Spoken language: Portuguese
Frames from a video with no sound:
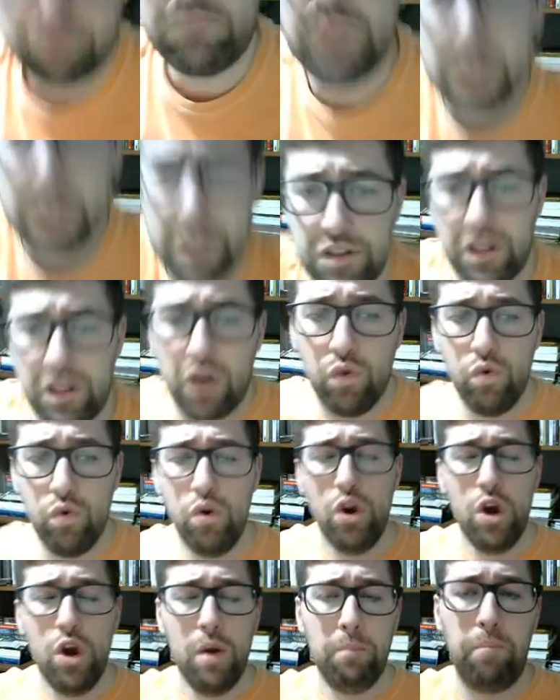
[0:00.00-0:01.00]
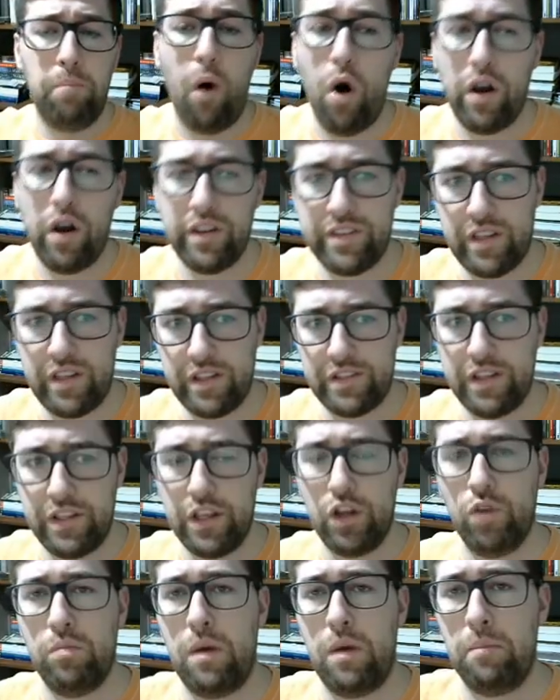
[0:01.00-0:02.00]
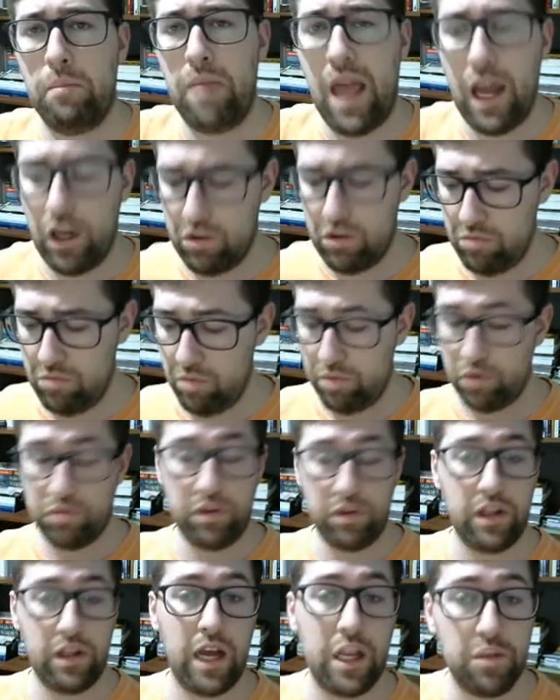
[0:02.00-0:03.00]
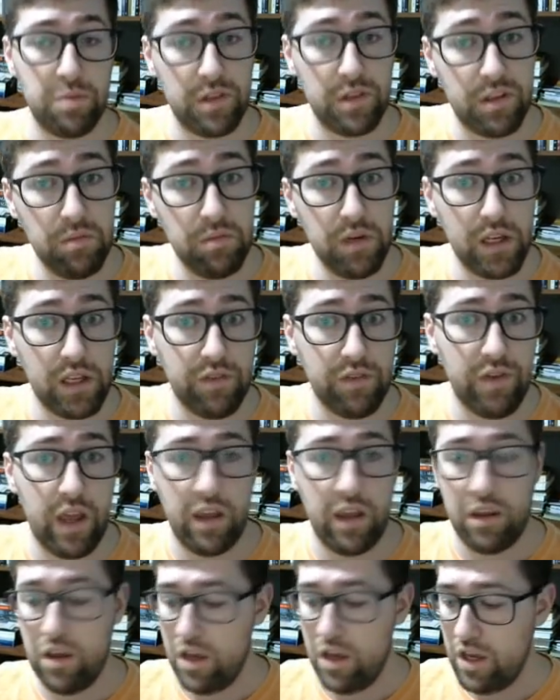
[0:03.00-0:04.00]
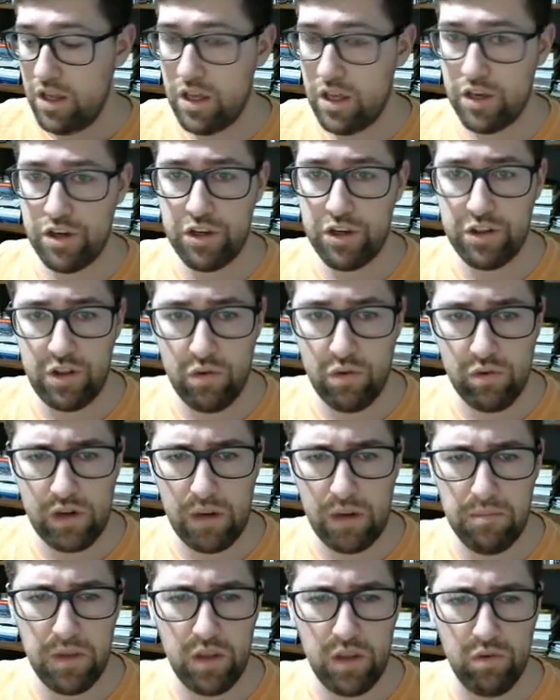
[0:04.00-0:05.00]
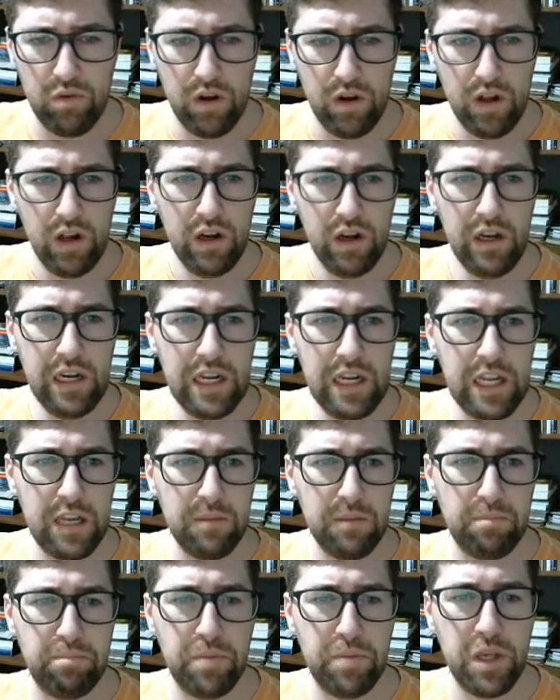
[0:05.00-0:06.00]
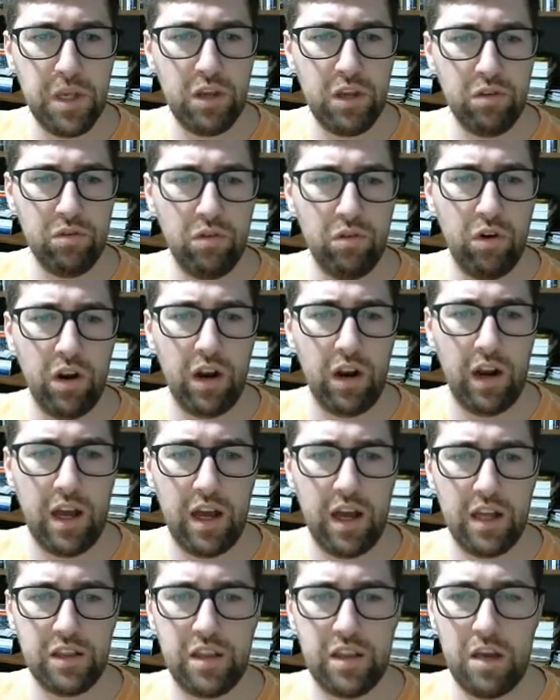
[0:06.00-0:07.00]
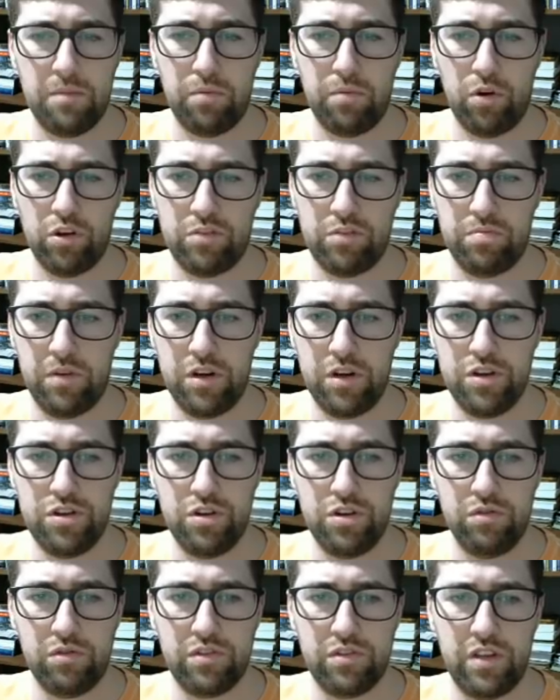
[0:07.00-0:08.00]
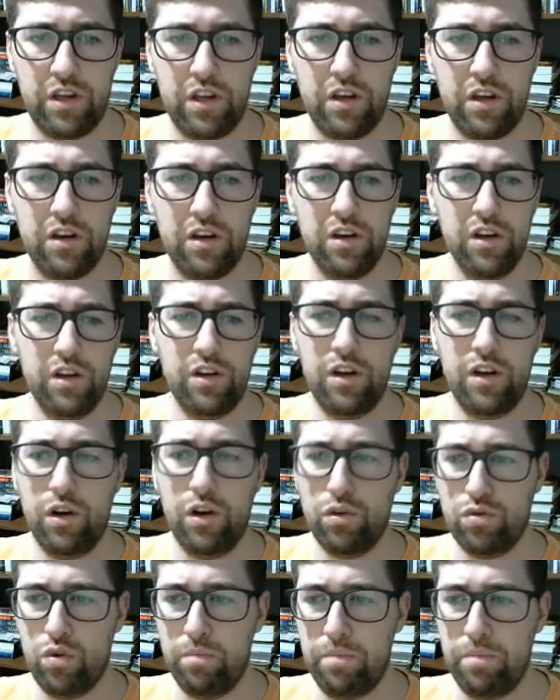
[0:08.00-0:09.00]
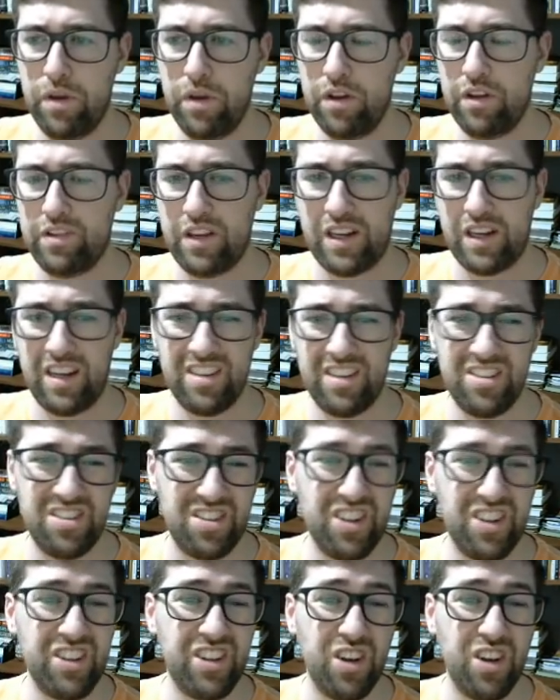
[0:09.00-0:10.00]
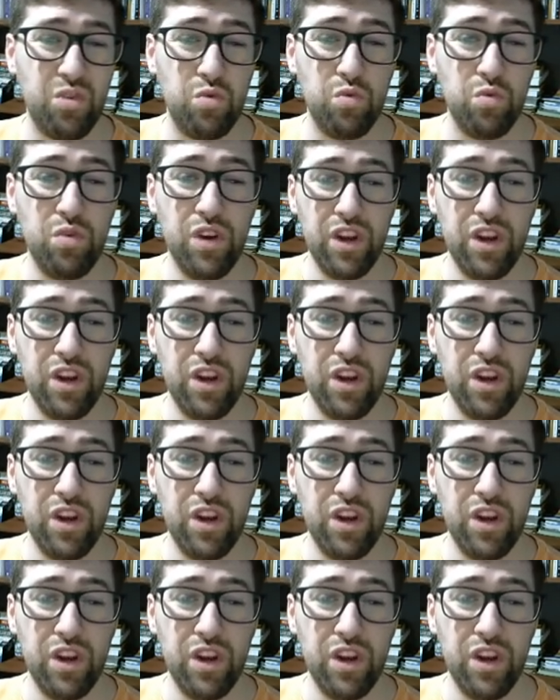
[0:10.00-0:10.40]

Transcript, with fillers: Itaú possa ser uma bela uma oportunidade para a semana que vem. E a gente tem um caminho limpinho, olha lá, até a próxima região, que seria né, o topinho nessa casa de 31